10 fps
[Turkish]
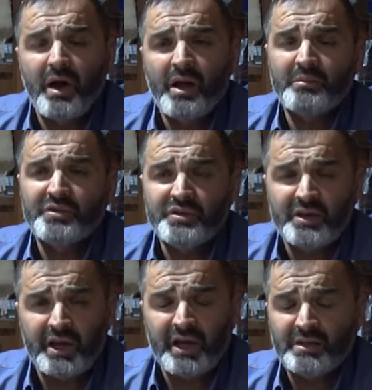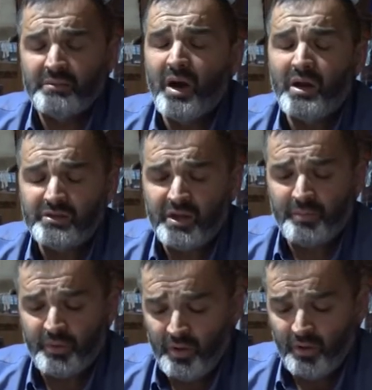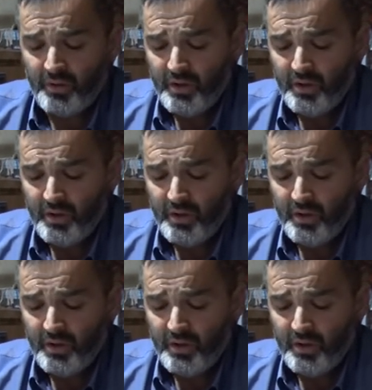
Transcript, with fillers: az bir sıkıya gelsin, zaman arıza yapıyor.